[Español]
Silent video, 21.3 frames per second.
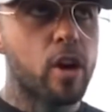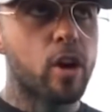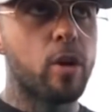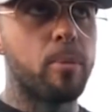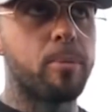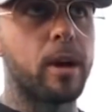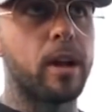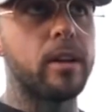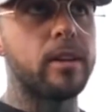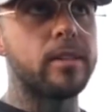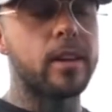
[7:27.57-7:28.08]

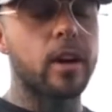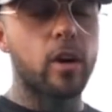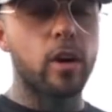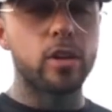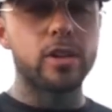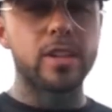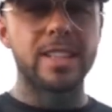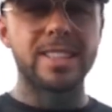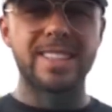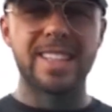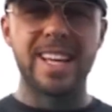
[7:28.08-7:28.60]
comprándose
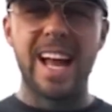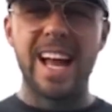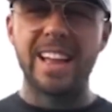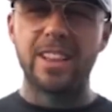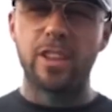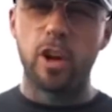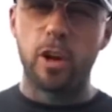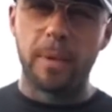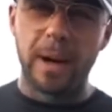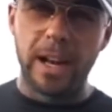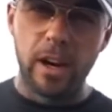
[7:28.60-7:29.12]
cosas de
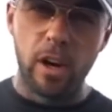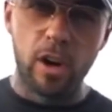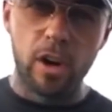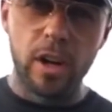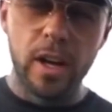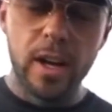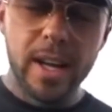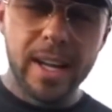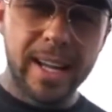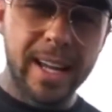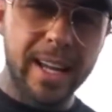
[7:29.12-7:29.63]
alto valor
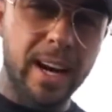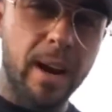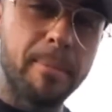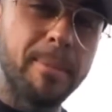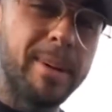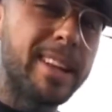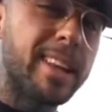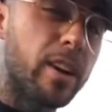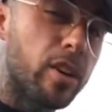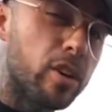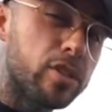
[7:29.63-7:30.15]
que
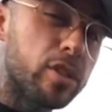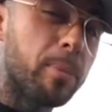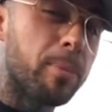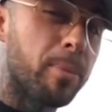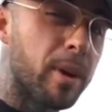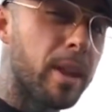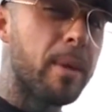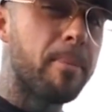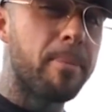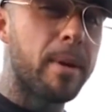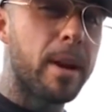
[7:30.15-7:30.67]
realmente no se
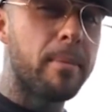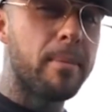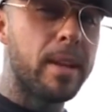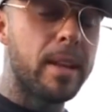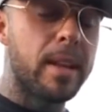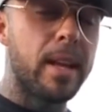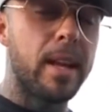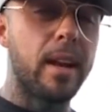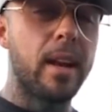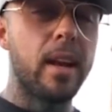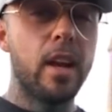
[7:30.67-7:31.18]
pueden
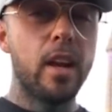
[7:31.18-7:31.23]
permitir